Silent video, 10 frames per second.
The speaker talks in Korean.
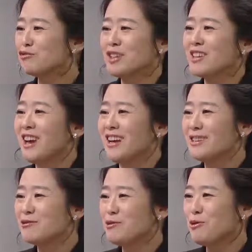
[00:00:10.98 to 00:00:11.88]
우리 게
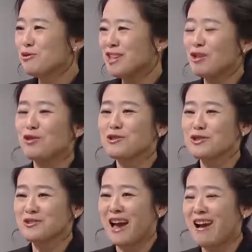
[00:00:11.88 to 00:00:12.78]
아니고 혼자
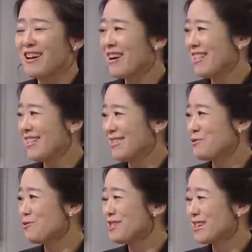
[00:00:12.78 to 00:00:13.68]
떨어져 나갈
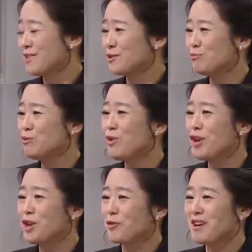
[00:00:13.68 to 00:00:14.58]
존재여서 음.
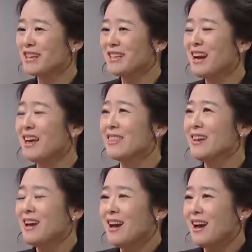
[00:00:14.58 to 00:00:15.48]
부모의 역할이란
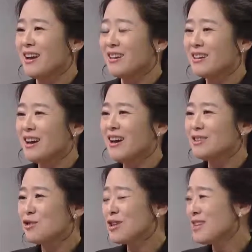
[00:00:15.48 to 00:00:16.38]
아이가
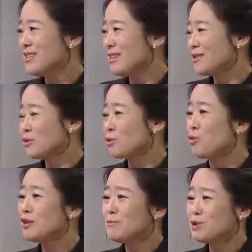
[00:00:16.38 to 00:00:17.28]
성인이 돼서
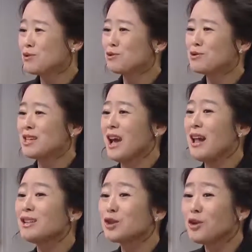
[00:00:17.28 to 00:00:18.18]
독립적으로
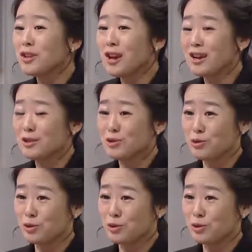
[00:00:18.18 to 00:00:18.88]
잘 떠나갈 수